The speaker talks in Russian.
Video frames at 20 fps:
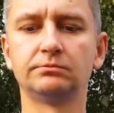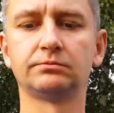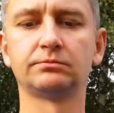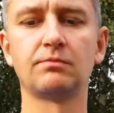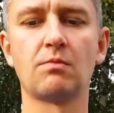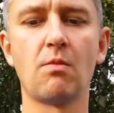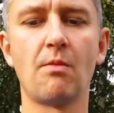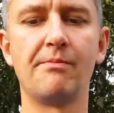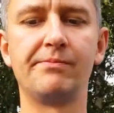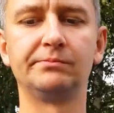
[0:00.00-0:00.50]

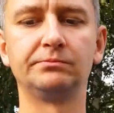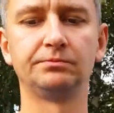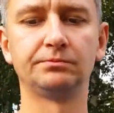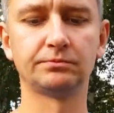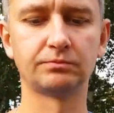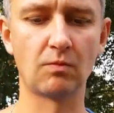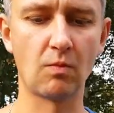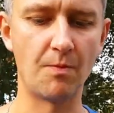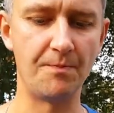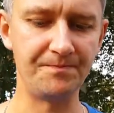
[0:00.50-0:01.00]
Я считаю, что
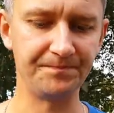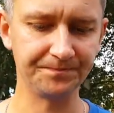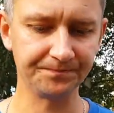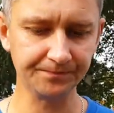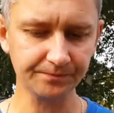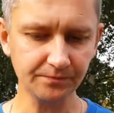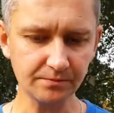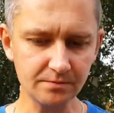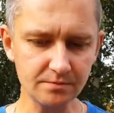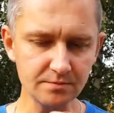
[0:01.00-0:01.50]
это тоже
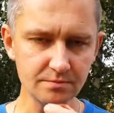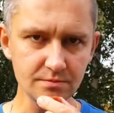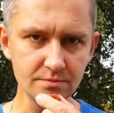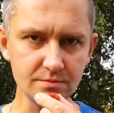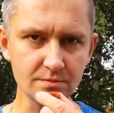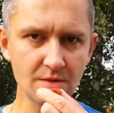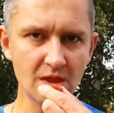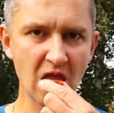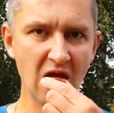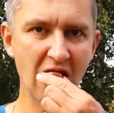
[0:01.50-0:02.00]
один
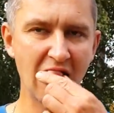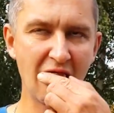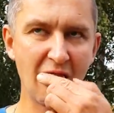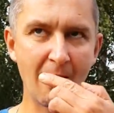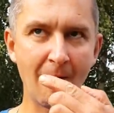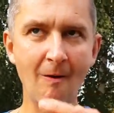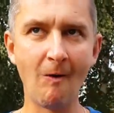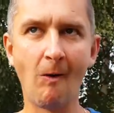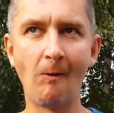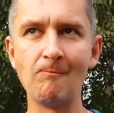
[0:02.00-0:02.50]
практически
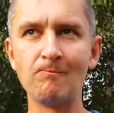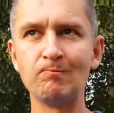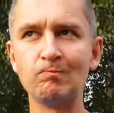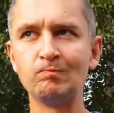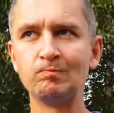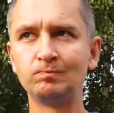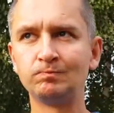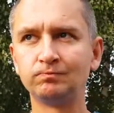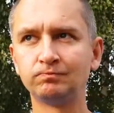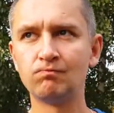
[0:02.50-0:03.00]
сорт. То
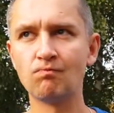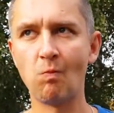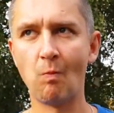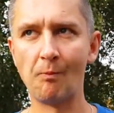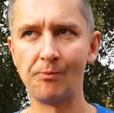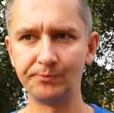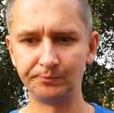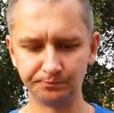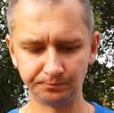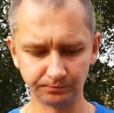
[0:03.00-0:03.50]
есть
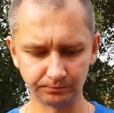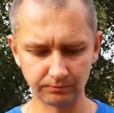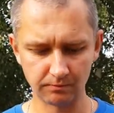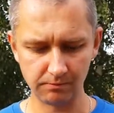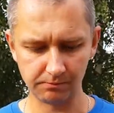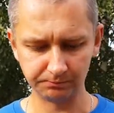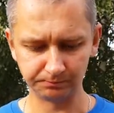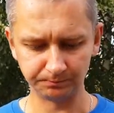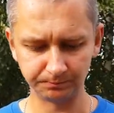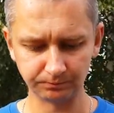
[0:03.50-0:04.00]
разницы нет.
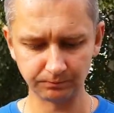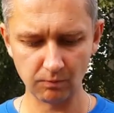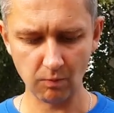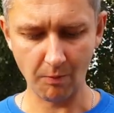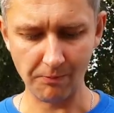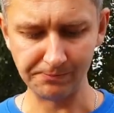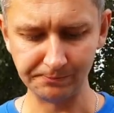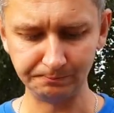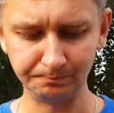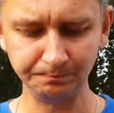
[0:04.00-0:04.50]
Одинаково
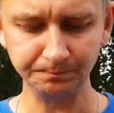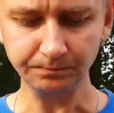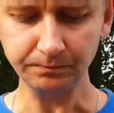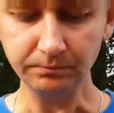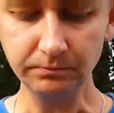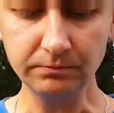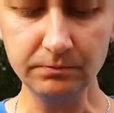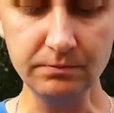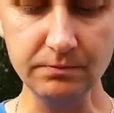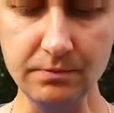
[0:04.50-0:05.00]

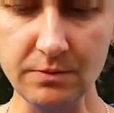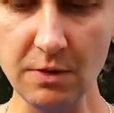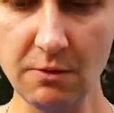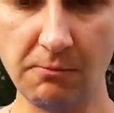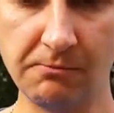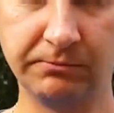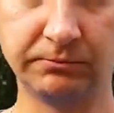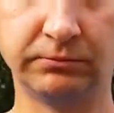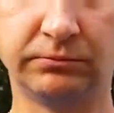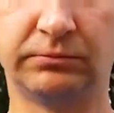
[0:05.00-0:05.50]
высокорослый, одинаково
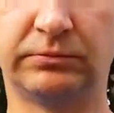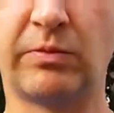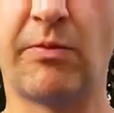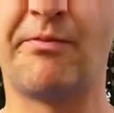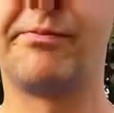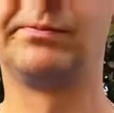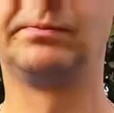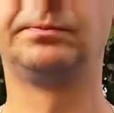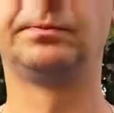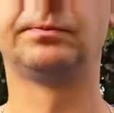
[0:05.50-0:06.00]
спелеет,
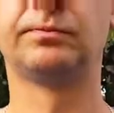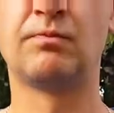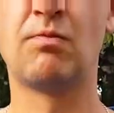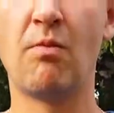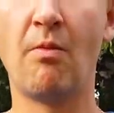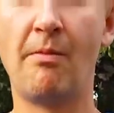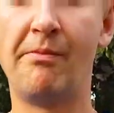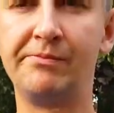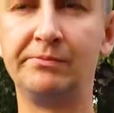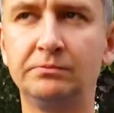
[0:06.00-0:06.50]
кисти
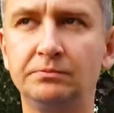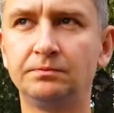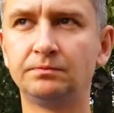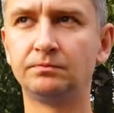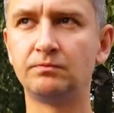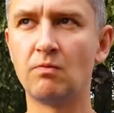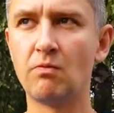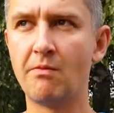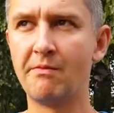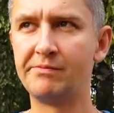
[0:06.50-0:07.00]
одинаковой
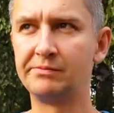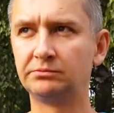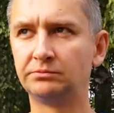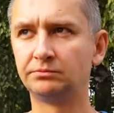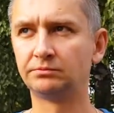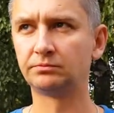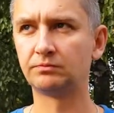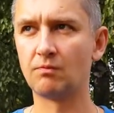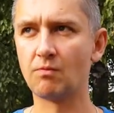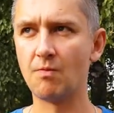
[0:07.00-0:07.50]
формы,
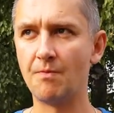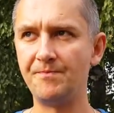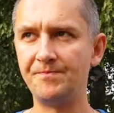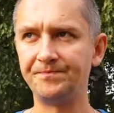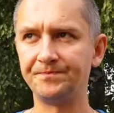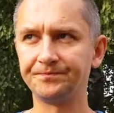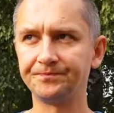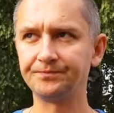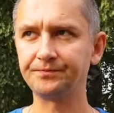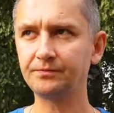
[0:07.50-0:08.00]

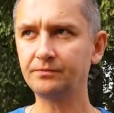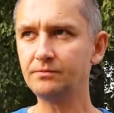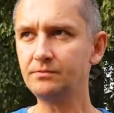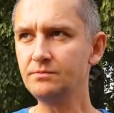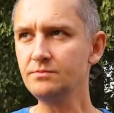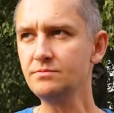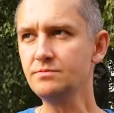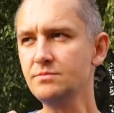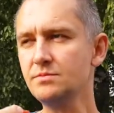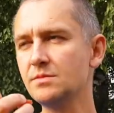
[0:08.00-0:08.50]
томаты –
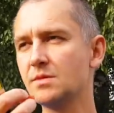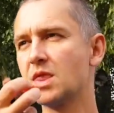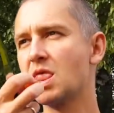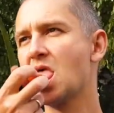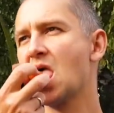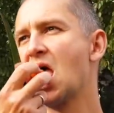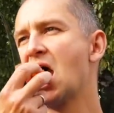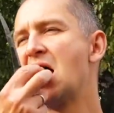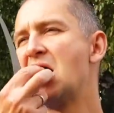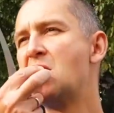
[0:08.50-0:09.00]

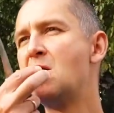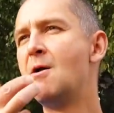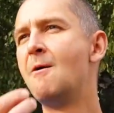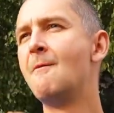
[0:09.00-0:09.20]
Чуть